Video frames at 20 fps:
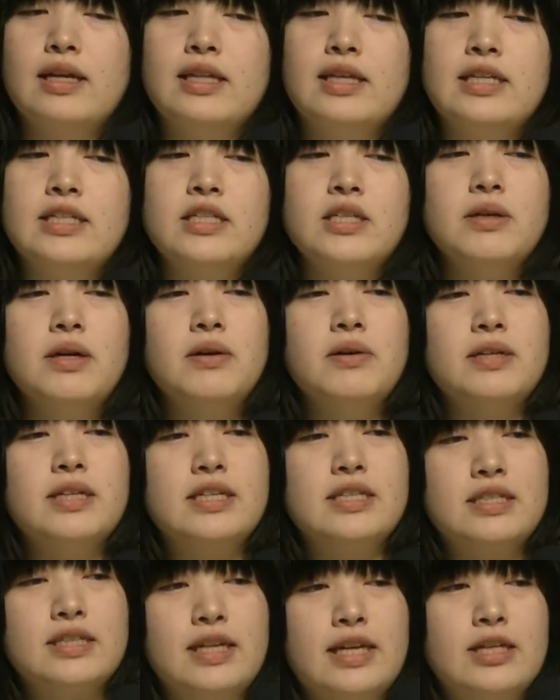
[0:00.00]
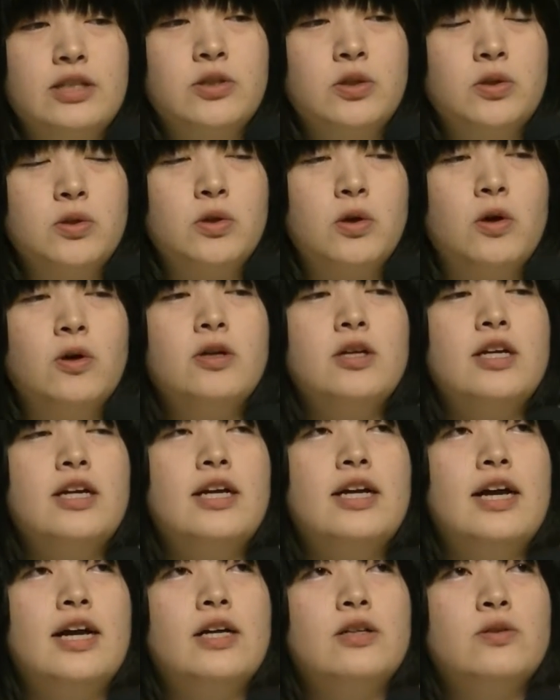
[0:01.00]
1話はですねちょっと
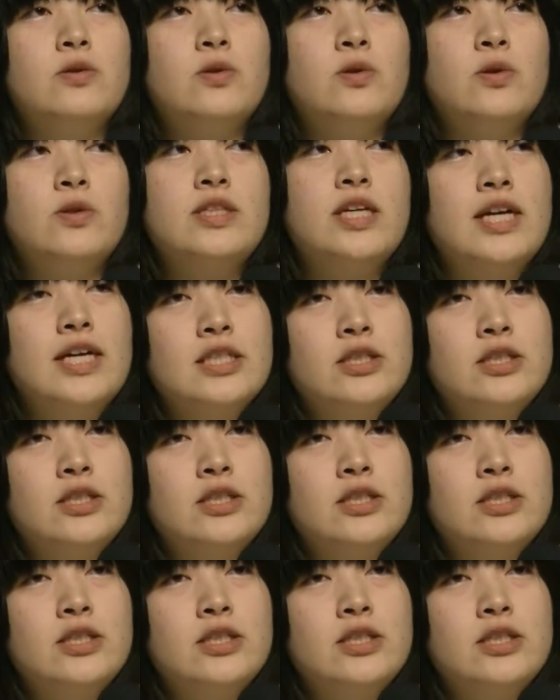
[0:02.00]
探